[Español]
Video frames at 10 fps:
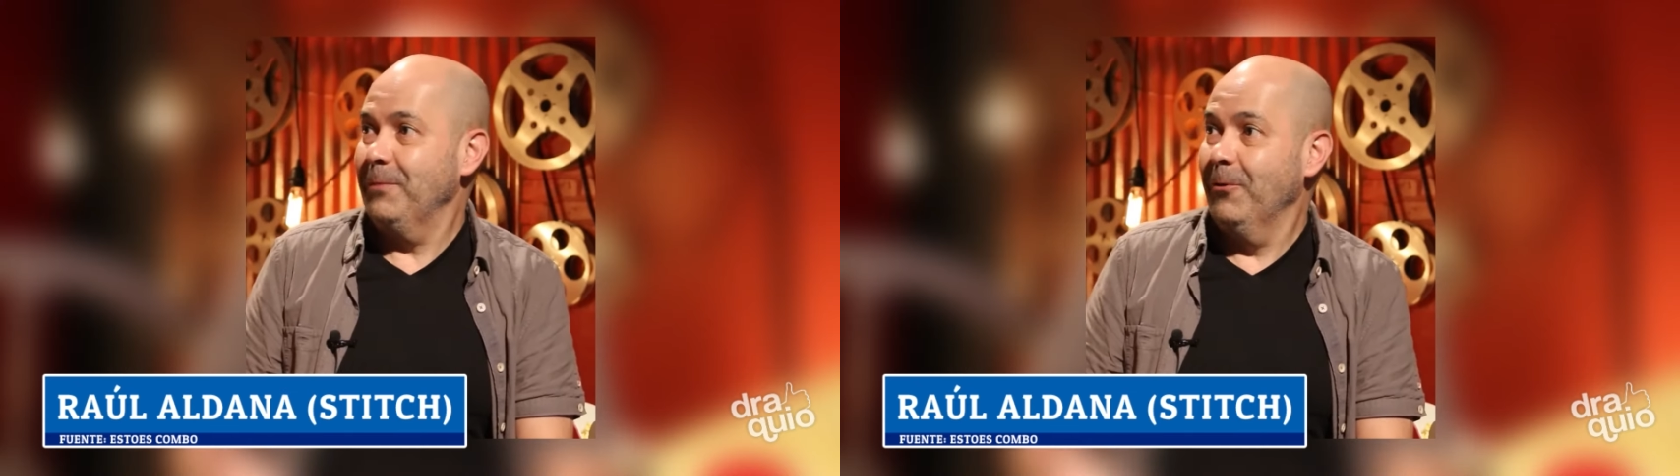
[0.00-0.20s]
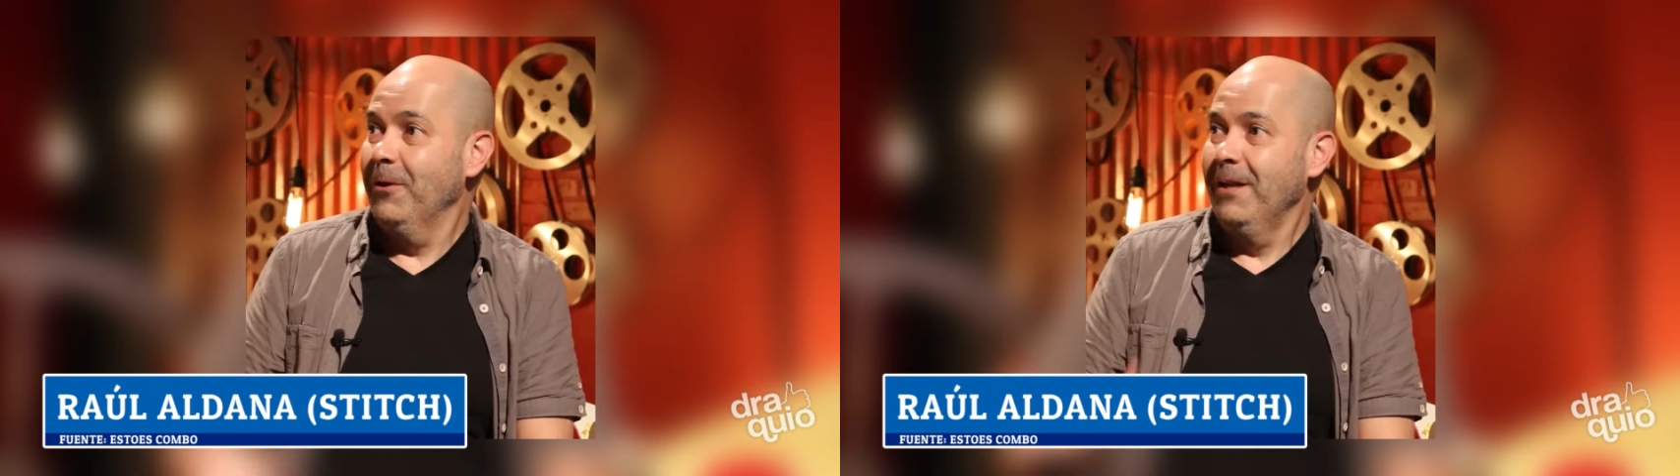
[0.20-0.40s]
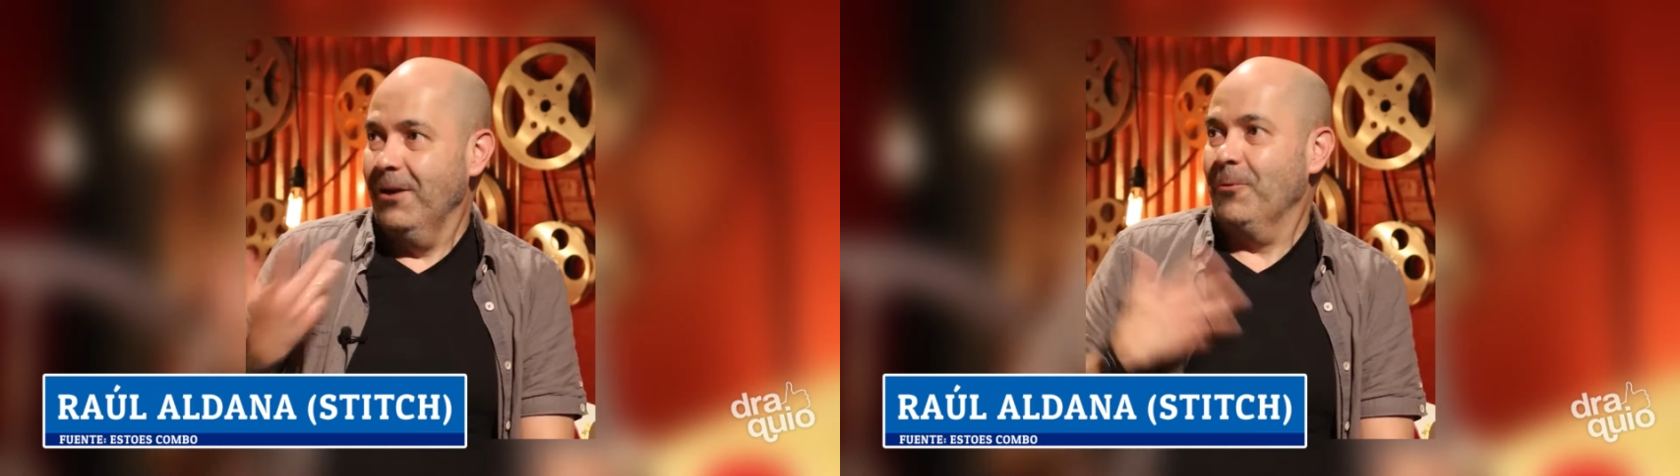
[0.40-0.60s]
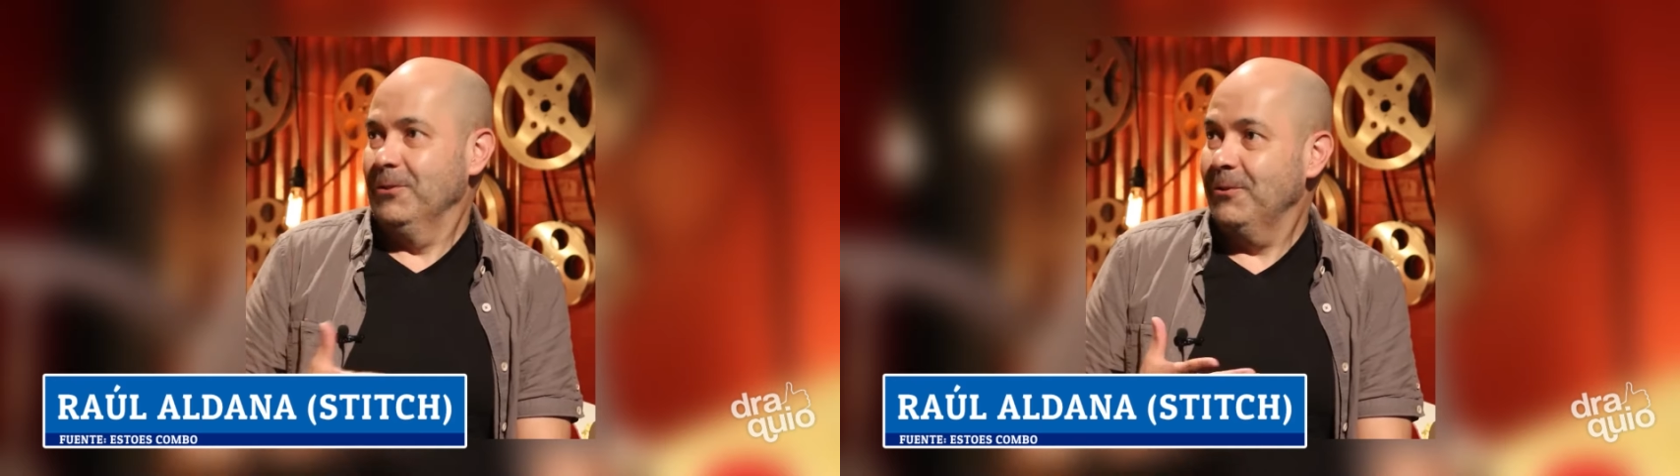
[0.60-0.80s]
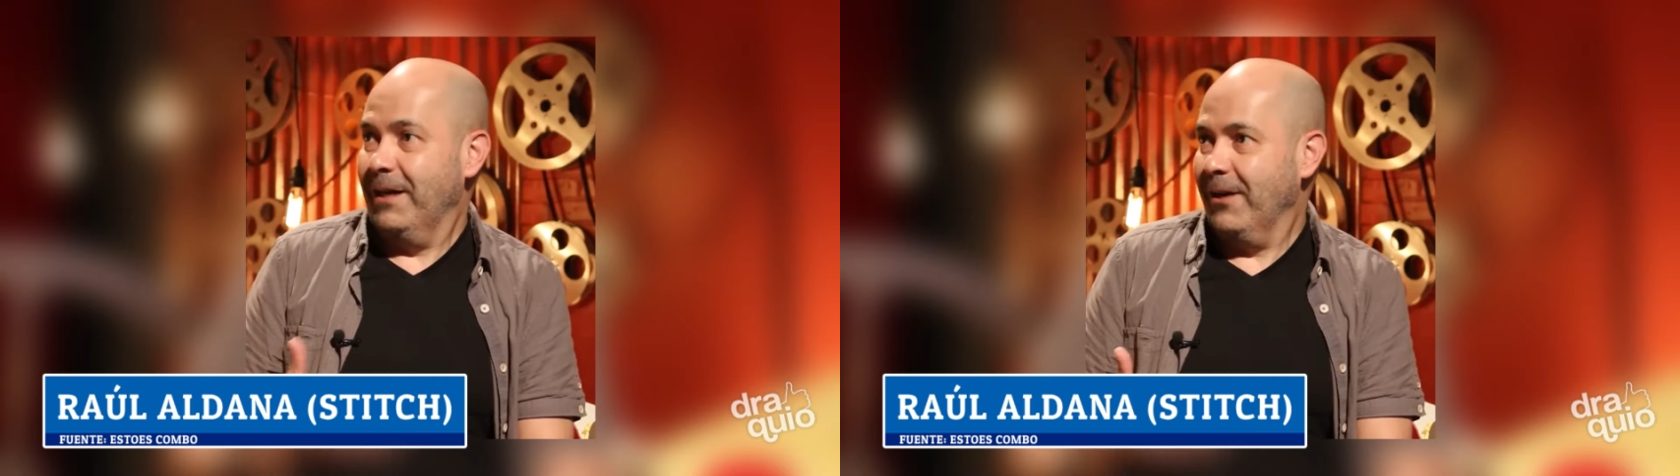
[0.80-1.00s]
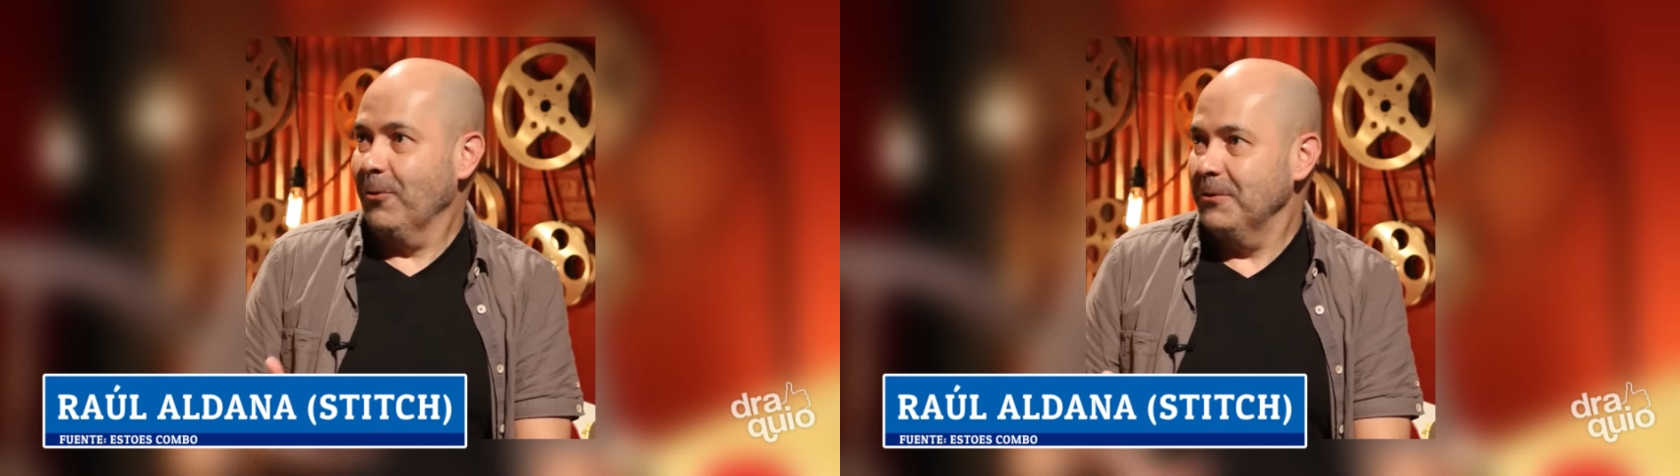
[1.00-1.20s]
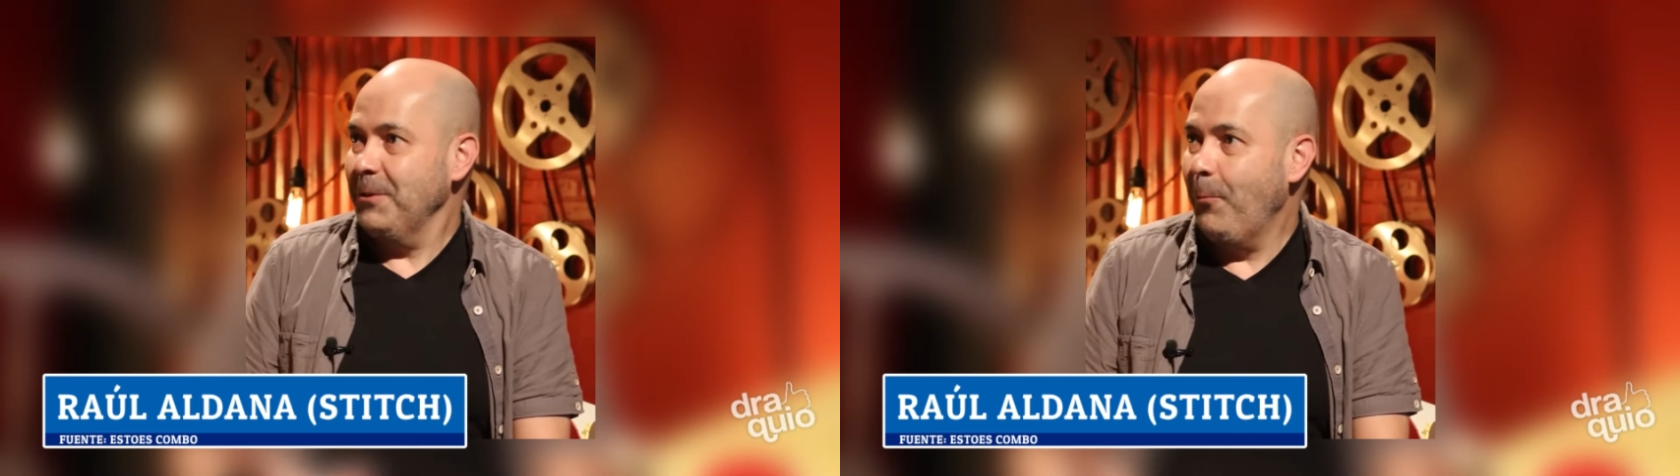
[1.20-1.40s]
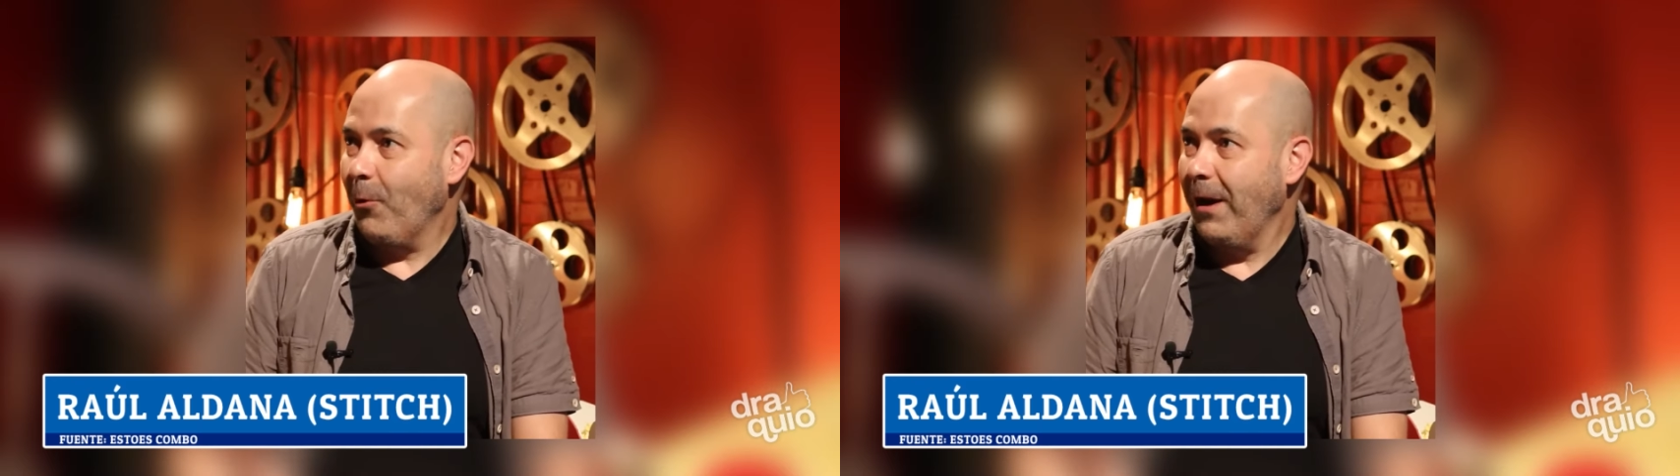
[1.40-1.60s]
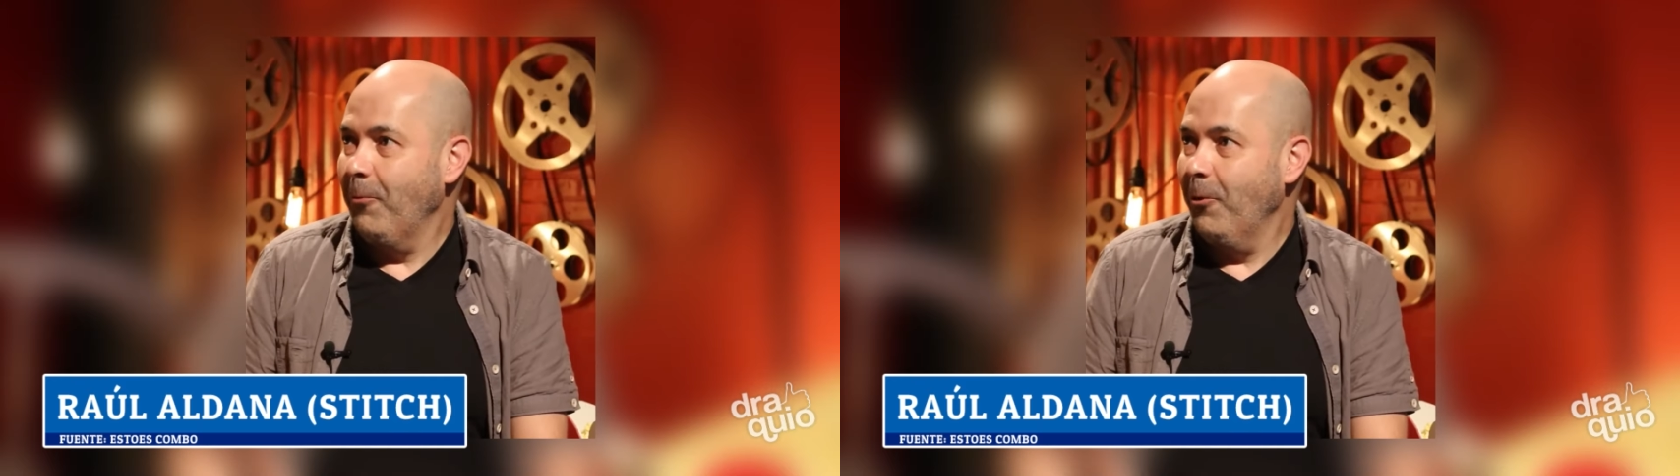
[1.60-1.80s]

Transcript: pero cuando te reconocen por la